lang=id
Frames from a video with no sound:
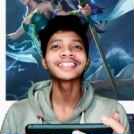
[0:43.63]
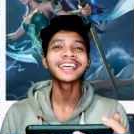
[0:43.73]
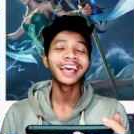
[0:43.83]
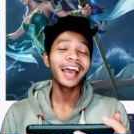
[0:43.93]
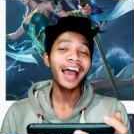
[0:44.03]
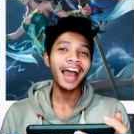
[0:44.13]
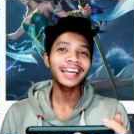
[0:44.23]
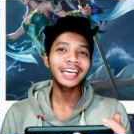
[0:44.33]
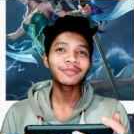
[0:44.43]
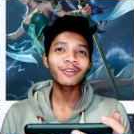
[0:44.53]
jadi
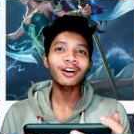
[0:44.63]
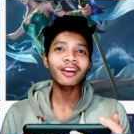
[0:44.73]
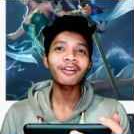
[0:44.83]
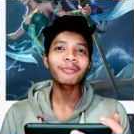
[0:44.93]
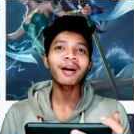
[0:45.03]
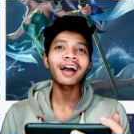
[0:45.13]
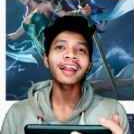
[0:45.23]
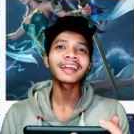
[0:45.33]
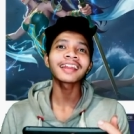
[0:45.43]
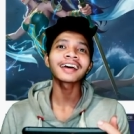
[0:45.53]
ada info kalau
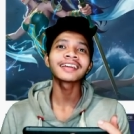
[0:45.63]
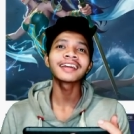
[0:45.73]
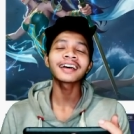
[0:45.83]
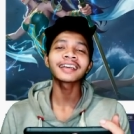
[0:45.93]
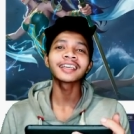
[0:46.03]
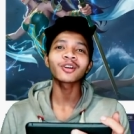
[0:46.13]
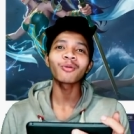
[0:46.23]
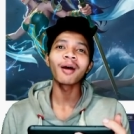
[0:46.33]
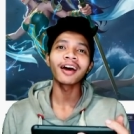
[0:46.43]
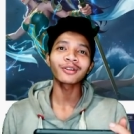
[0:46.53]
bakalan ada
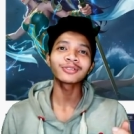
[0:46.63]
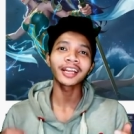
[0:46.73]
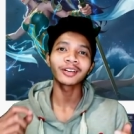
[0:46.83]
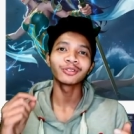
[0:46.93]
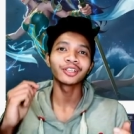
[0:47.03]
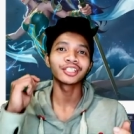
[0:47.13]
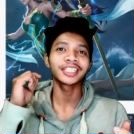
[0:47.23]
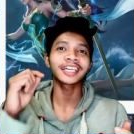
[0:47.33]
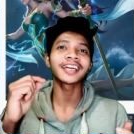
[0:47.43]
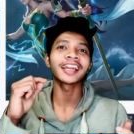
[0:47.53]
hero baru dari
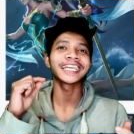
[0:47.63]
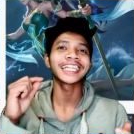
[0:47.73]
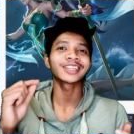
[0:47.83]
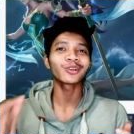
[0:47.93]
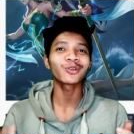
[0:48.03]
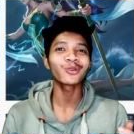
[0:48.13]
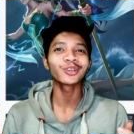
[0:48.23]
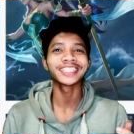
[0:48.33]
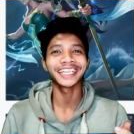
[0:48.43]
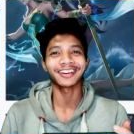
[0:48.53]
Indonesia dan
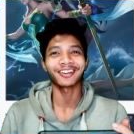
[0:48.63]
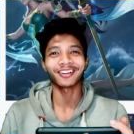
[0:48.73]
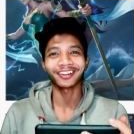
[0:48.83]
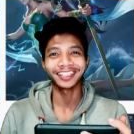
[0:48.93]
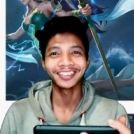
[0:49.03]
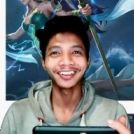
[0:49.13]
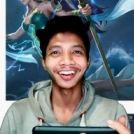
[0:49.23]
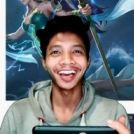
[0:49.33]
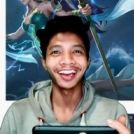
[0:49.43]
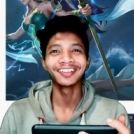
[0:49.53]
itu Nyiroro
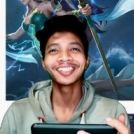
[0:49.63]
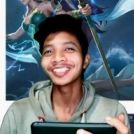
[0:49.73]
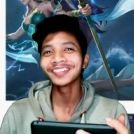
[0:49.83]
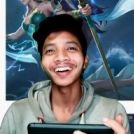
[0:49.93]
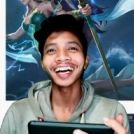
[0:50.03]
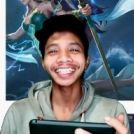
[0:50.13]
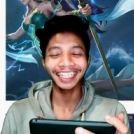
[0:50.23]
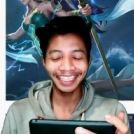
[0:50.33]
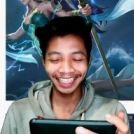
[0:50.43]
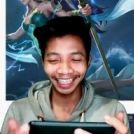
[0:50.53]
Kidul nggak lucu banget
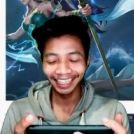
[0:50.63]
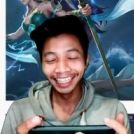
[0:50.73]
anjir